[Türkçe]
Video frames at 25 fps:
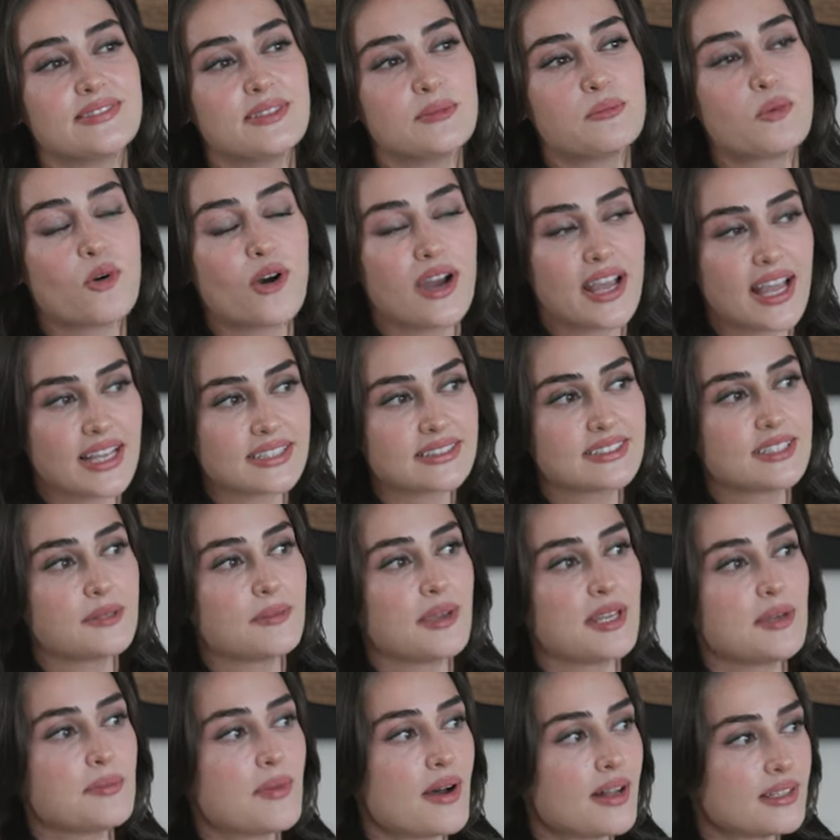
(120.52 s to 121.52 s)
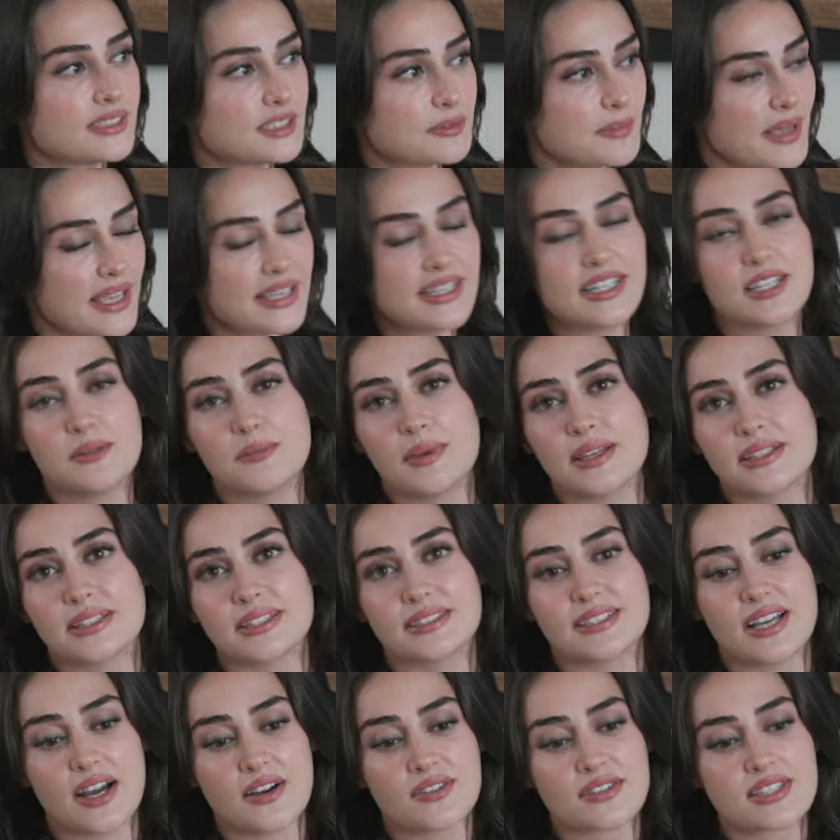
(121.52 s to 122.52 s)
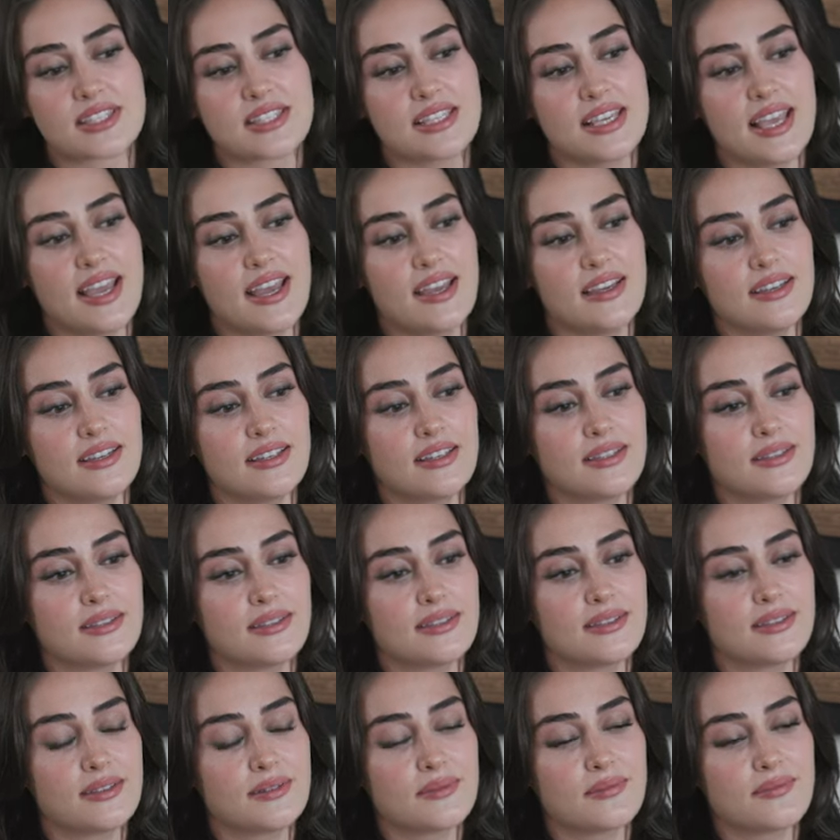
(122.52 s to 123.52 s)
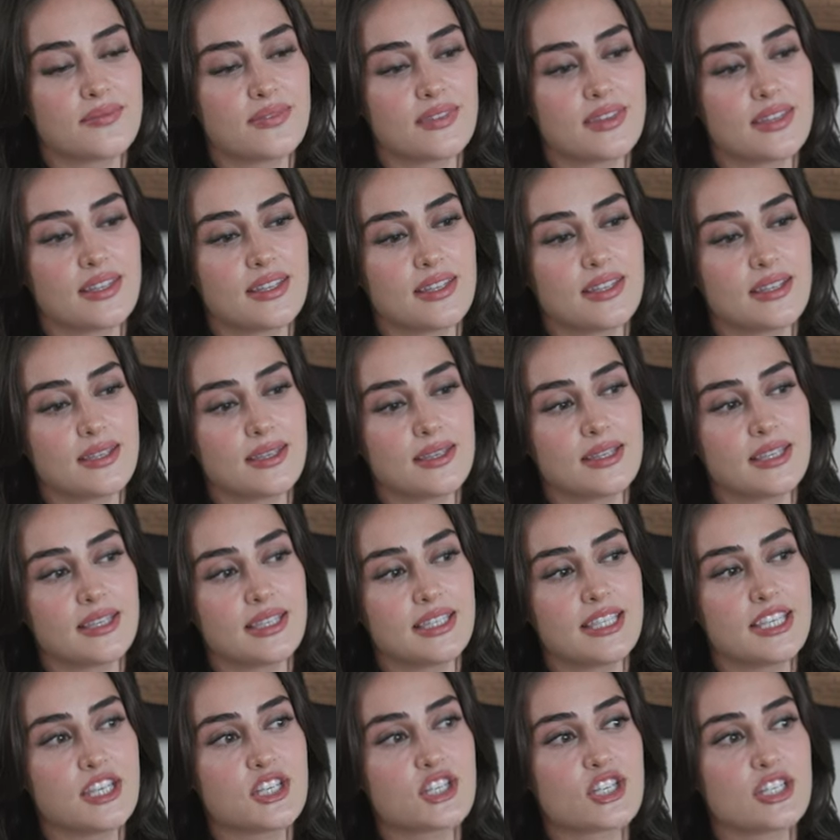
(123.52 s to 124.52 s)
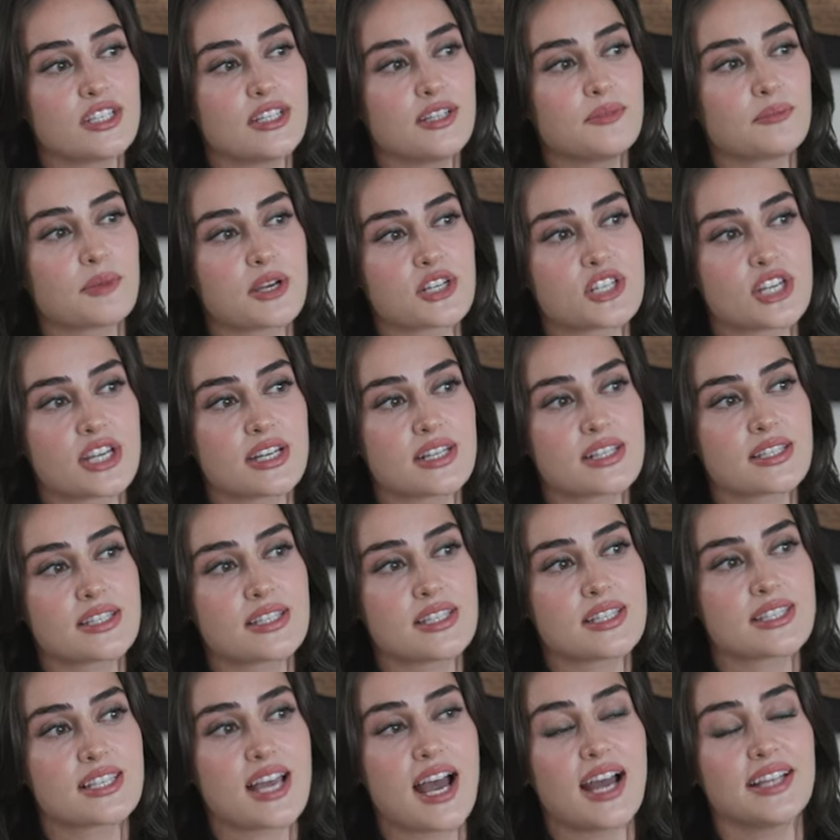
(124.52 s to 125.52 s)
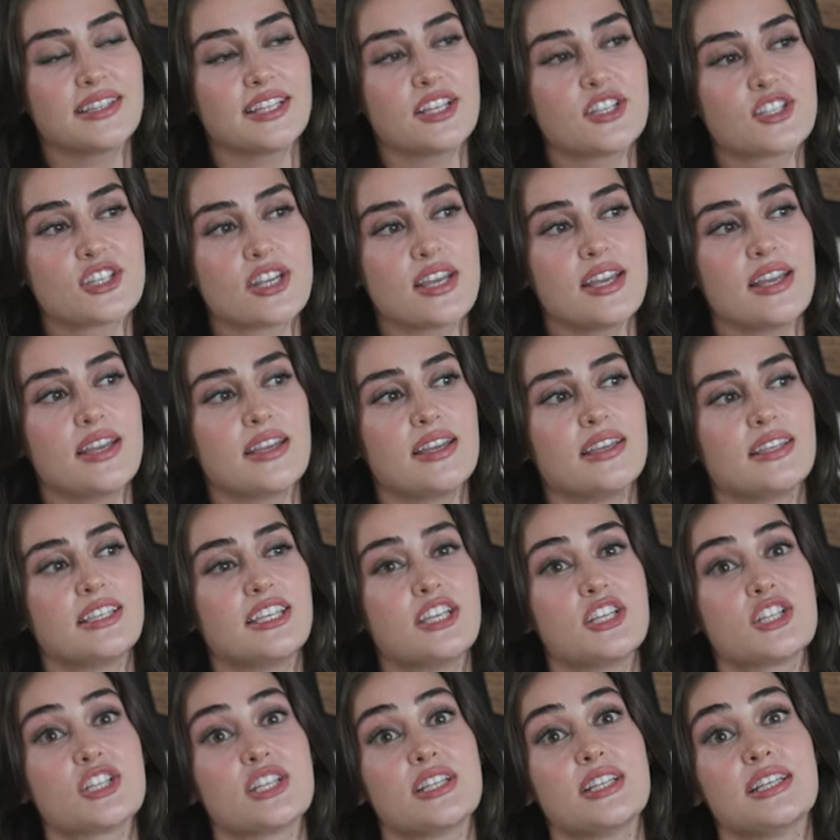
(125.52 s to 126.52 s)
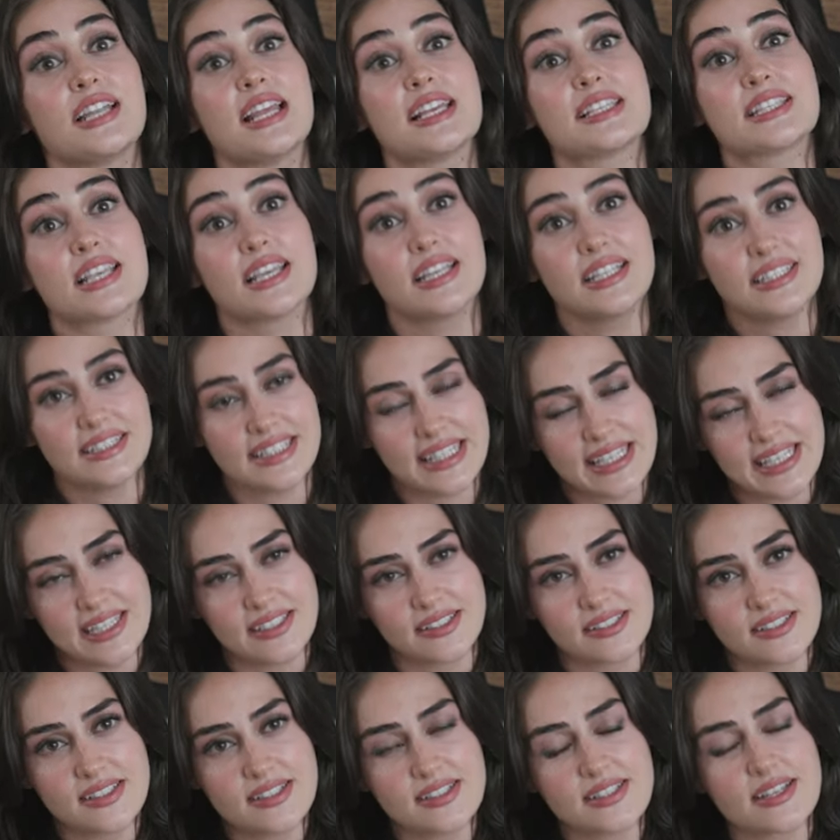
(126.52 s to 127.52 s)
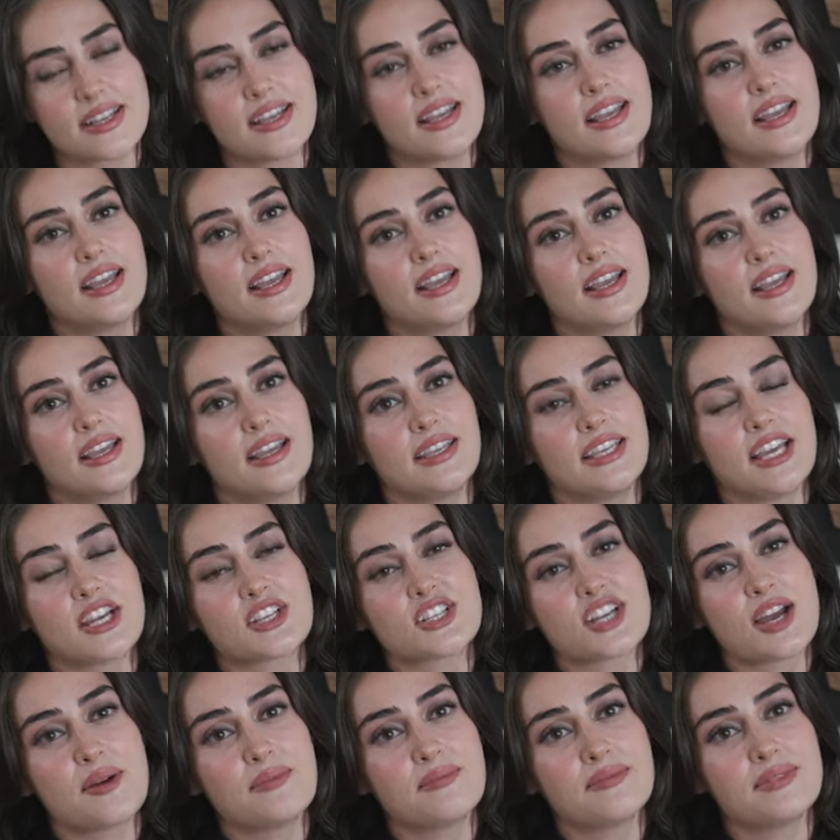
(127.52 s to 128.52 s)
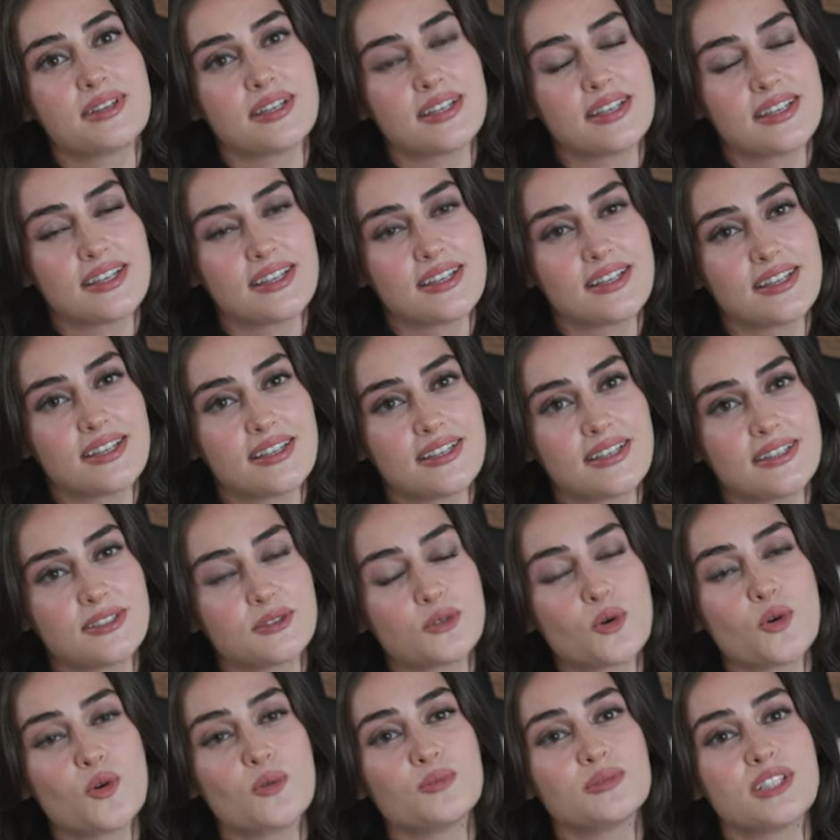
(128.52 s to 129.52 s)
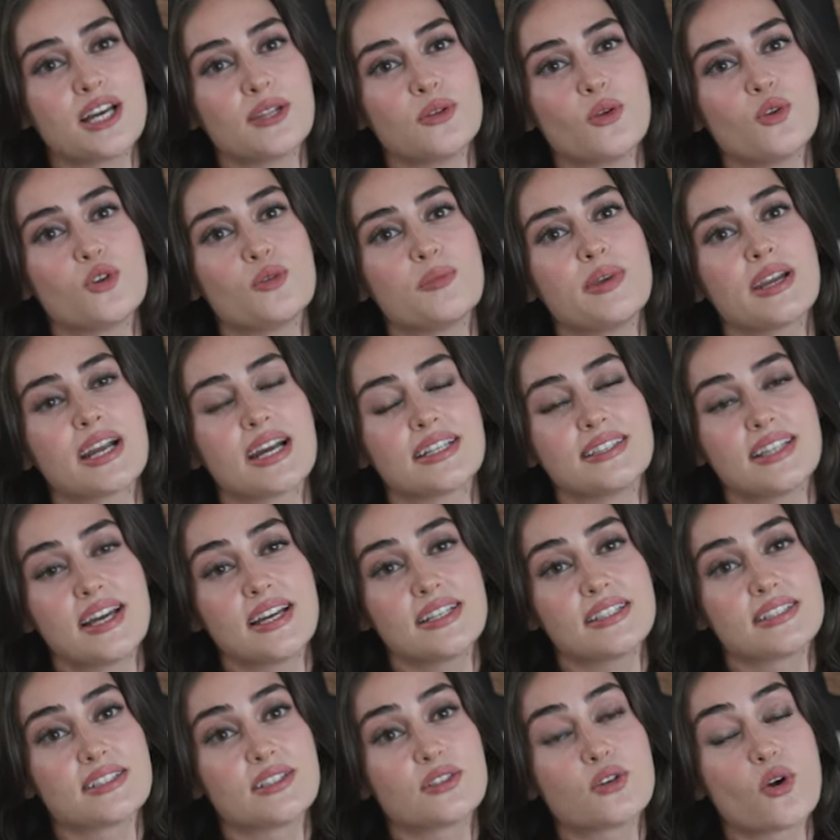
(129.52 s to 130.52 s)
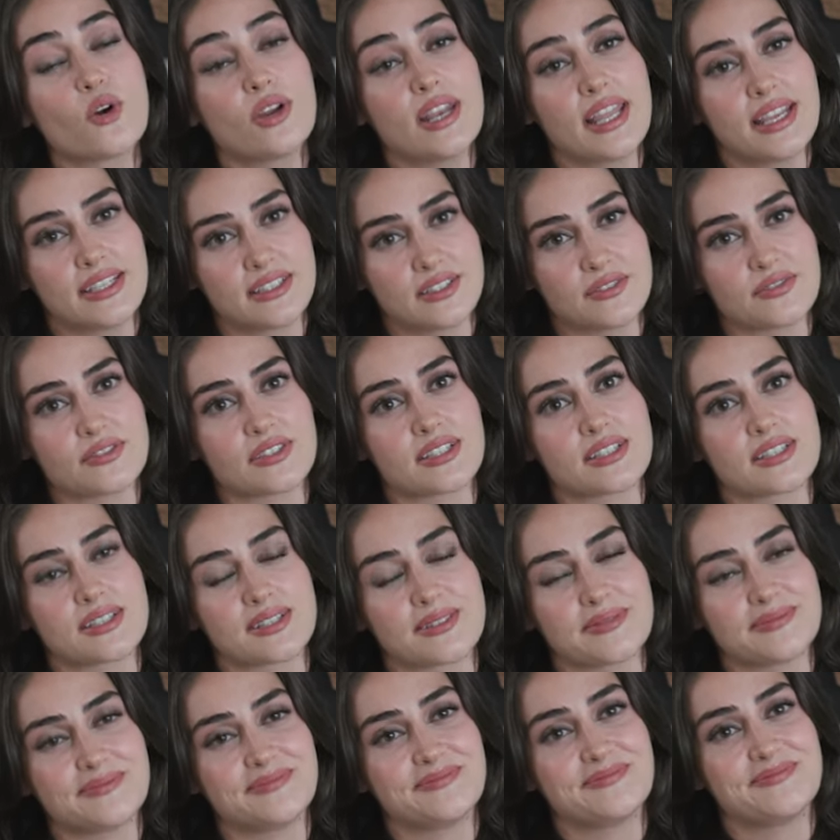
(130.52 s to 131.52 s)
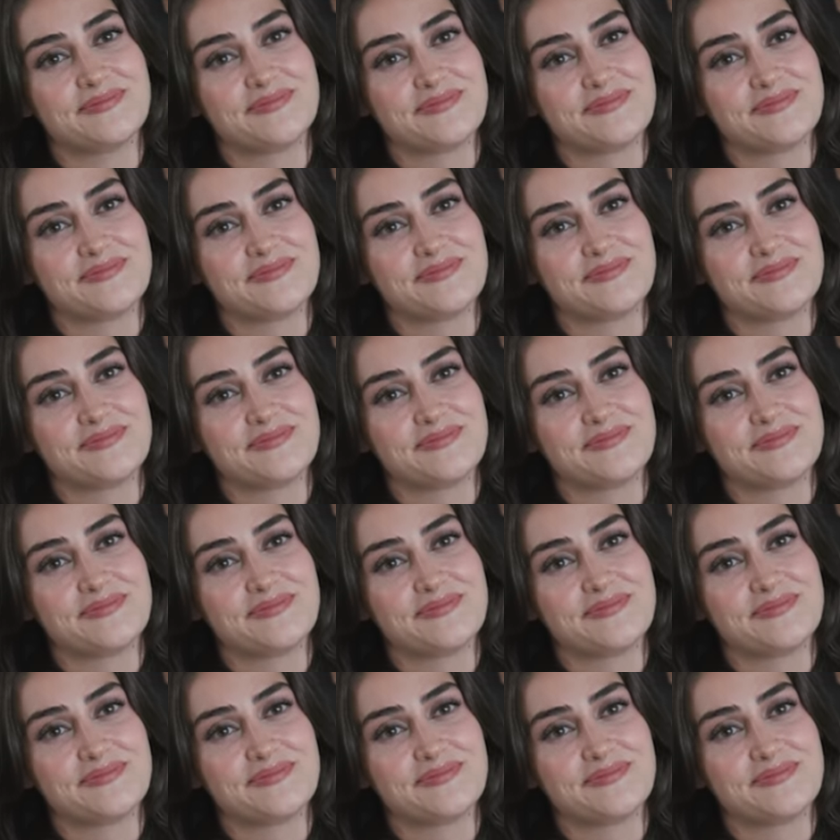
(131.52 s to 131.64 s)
Bu hayatta benim aldığım en kıymetli tavsiye, kişinin başarısı sadece kişinin eseri değildir yaşam e, doğumdan ölüme kadar kolektiftir.